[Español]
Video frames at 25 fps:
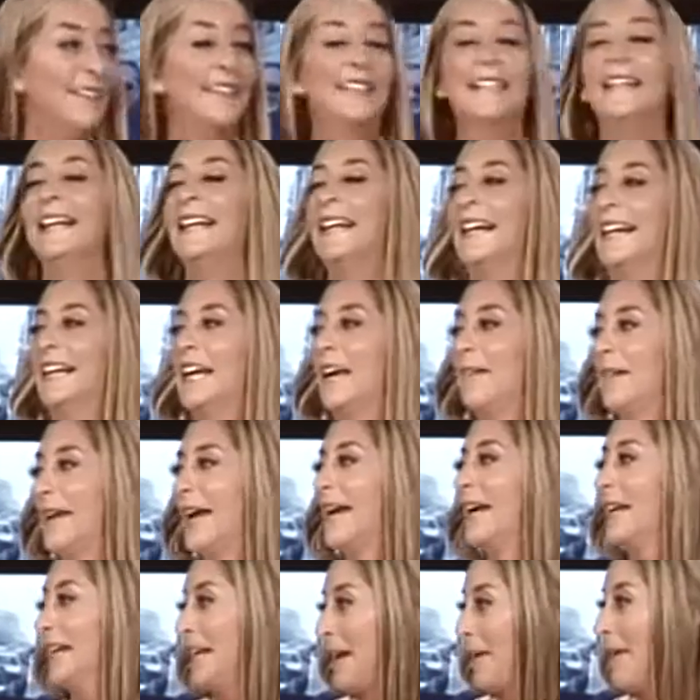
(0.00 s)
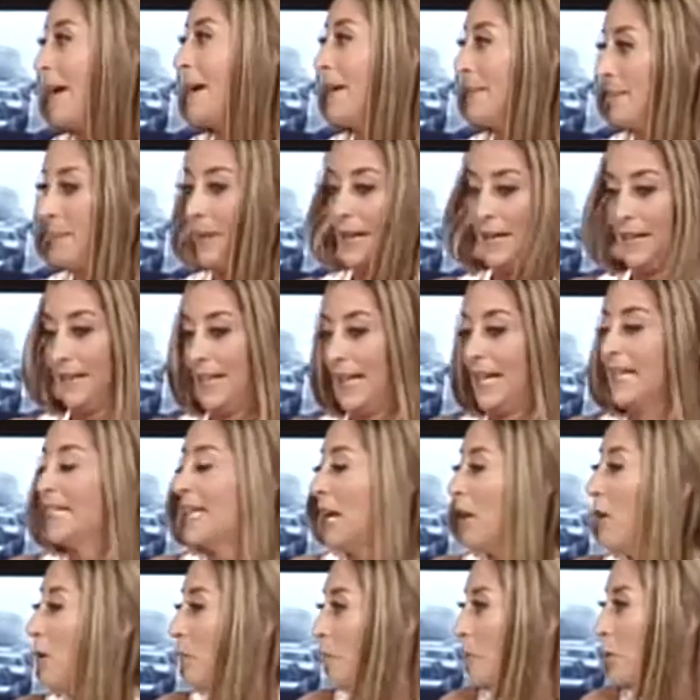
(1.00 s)
Pero Que le había,
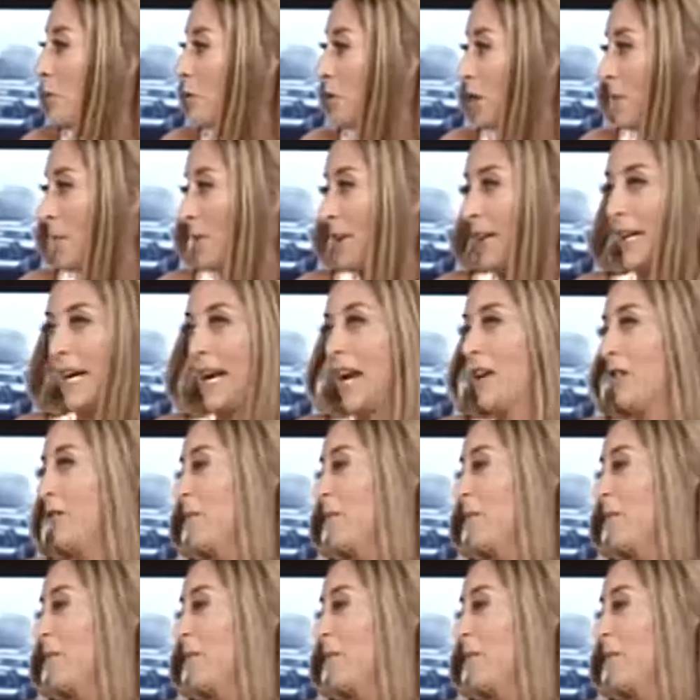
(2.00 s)
interesado mucho porque